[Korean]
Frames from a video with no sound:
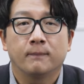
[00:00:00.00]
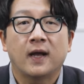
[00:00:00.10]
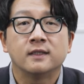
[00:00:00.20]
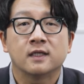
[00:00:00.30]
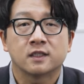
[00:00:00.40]

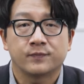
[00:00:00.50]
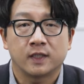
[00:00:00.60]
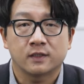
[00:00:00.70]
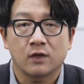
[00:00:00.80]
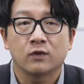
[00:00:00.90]

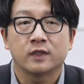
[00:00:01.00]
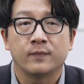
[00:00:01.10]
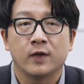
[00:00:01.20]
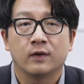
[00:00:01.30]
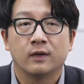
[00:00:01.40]
판자집들이
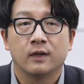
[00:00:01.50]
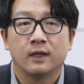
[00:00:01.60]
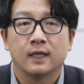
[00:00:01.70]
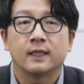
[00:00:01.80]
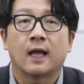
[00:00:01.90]
철거되며
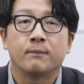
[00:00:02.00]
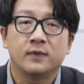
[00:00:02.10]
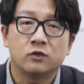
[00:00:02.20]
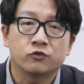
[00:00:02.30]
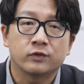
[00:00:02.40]

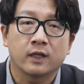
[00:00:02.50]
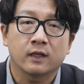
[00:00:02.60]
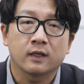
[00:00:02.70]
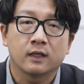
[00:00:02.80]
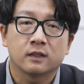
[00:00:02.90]

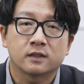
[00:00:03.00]
난민주택,